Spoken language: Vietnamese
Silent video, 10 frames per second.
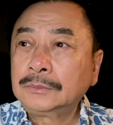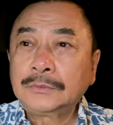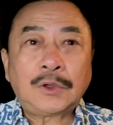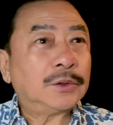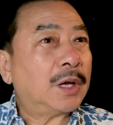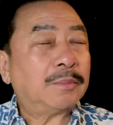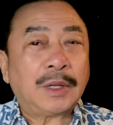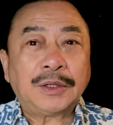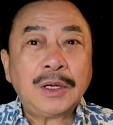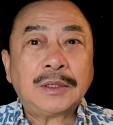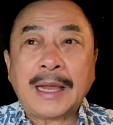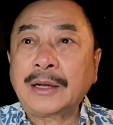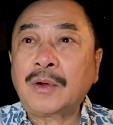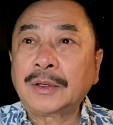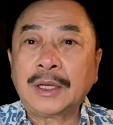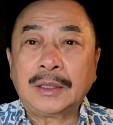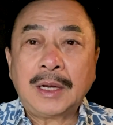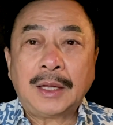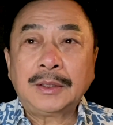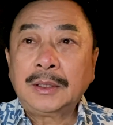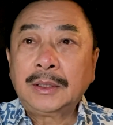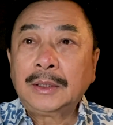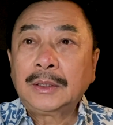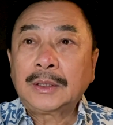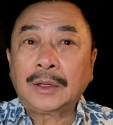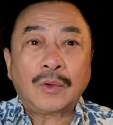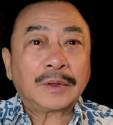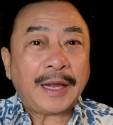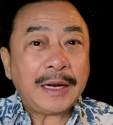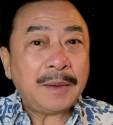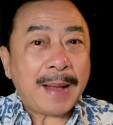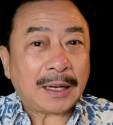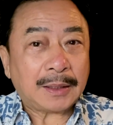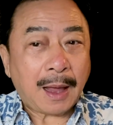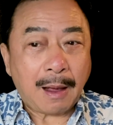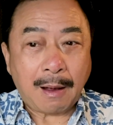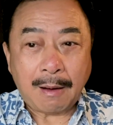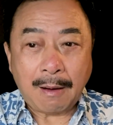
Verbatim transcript: Con giật mình thức dậy con nhìn lên thì con thấy cái bàn thờ